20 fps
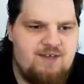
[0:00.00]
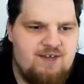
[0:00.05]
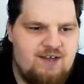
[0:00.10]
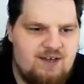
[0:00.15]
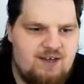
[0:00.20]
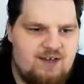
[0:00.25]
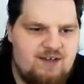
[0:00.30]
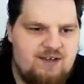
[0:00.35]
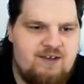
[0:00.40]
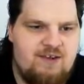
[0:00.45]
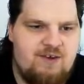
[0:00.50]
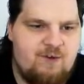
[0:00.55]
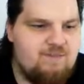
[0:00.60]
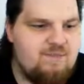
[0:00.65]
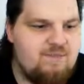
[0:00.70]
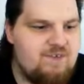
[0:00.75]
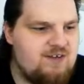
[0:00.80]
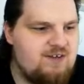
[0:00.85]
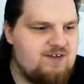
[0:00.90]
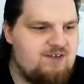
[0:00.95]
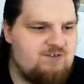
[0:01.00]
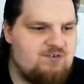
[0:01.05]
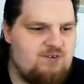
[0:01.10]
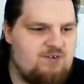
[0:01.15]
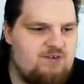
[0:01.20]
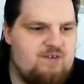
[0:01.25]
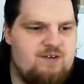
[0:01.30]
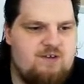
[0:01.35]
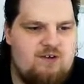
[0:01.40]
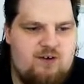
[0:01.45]
Äh, genau.
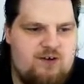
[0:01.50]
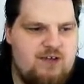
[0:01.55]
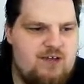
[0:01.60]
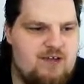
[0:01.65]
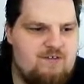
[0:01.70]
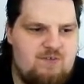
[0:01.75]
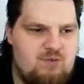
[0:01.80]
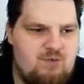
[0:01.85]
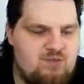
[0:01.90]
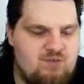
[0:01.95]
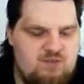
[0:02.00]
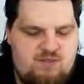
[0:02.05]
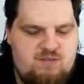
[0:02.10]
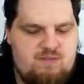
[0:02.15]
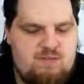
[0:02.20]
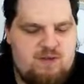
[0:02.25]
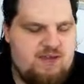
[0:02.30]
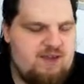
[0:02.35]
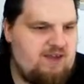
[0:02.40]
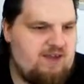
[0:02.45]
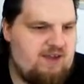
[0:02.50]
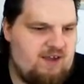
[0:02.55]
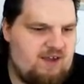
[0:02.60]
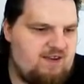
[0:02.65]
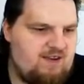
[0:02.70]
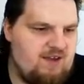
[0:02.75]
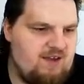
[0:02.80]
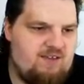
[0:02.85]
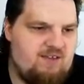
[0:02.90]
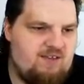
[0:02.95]
So, okay, wir müssen jetzt. Ich,
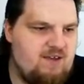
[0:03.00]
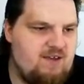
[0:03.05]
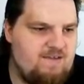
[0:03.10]
ich, ich.